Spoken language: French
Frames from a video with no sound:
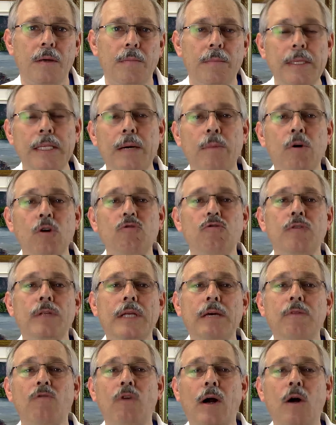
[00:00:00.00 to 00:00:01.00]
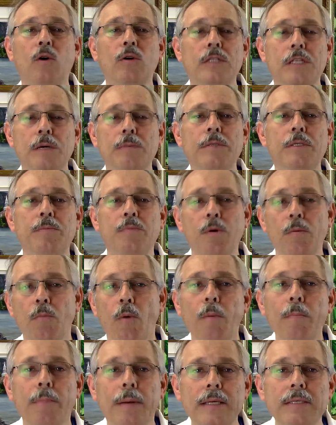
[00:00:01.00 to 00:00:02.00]
Mais d'abord, je voudrais vous raconter un petit peu
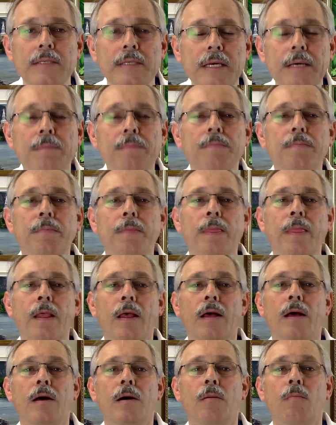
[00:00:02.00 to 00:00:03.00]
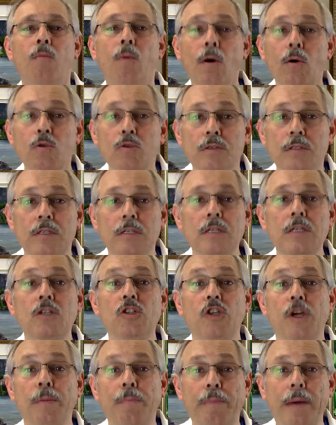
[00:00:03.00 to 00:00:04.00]
mon passé. Moi aussi,
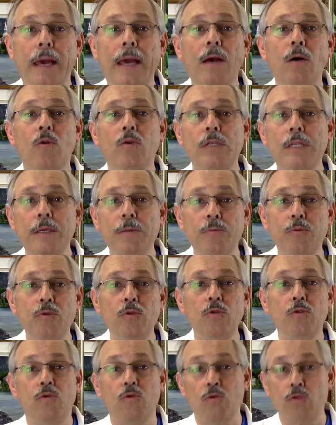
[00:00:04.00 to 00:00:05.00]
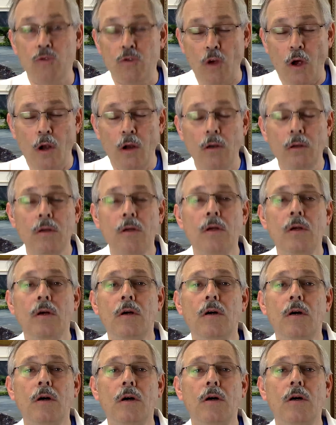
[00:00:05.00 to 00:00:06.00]
j'ai peint au début tout seul.
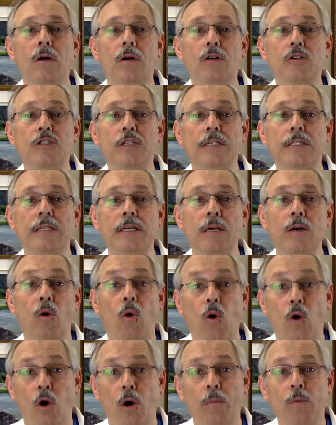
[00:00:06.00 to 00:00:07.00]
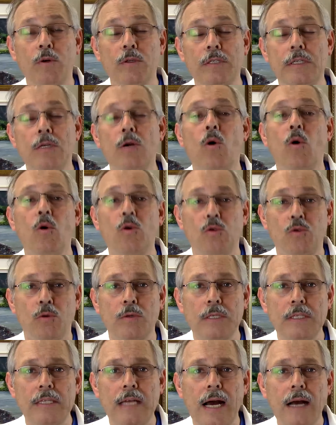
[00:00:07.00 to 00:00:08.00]
Euh, j'étais, comme on dit,
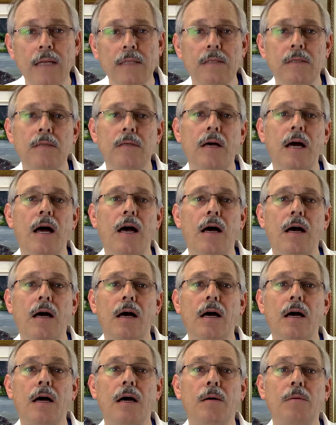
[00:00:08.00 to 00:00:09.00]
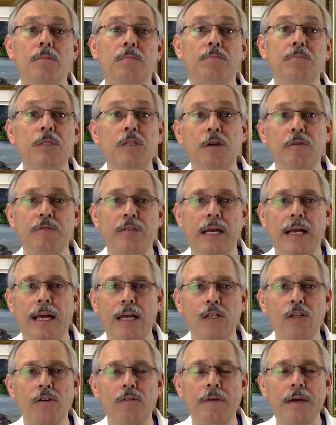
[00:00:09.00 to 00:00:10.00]
autodidacte en
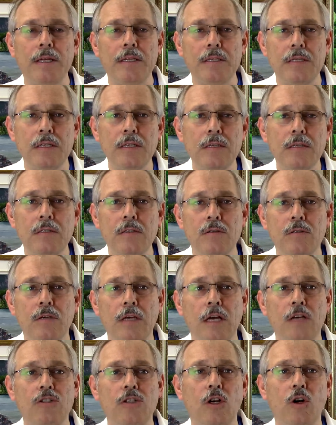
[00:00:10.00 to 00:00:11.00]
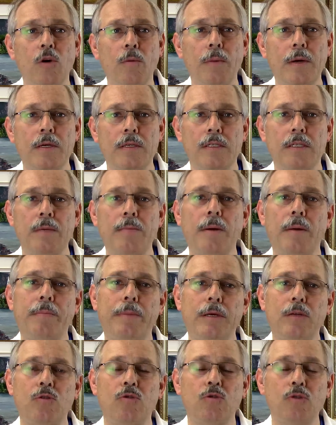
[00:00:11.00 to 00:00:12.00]
1990 quand j'ai commencé ma
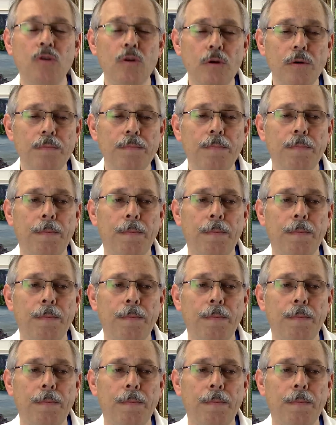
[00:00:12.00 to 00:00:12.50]
peinture.